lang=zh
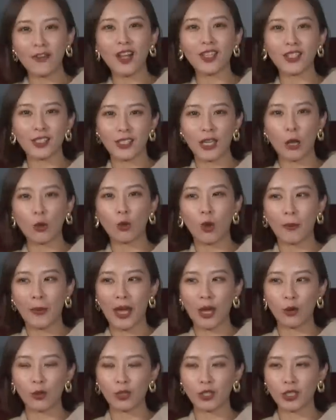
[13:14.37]
方的小伙
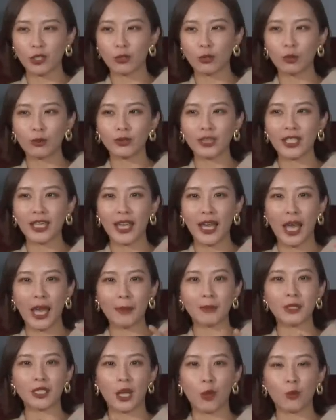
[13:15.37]
伴，或者是冬天
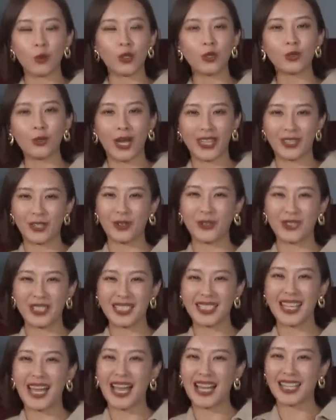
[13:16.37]
还比较温暖的
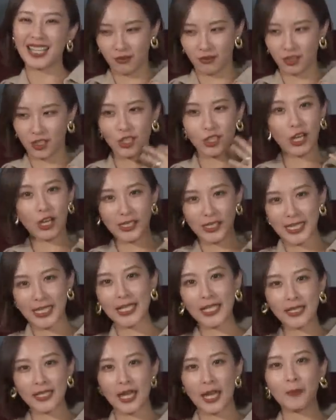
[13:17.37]
国家。至少现
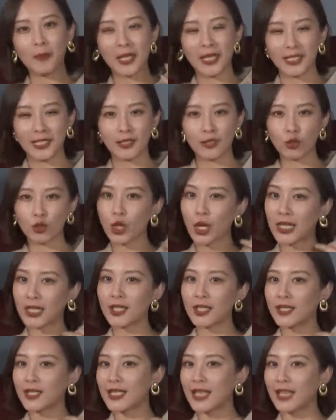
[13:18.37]
在在北京穿
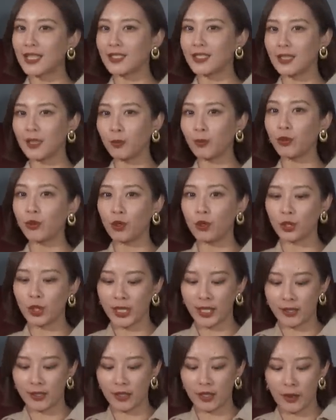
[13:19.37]
这件已经不
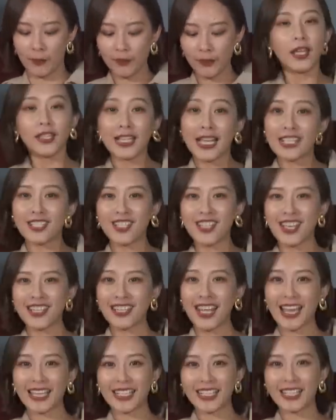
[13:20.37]
OK 了。那这
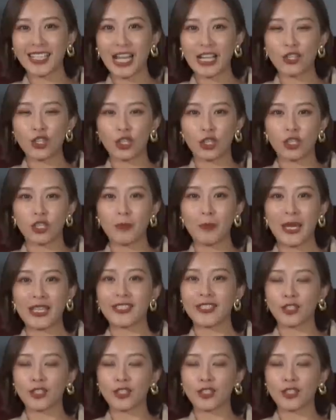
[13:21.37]
件大衣它整个的版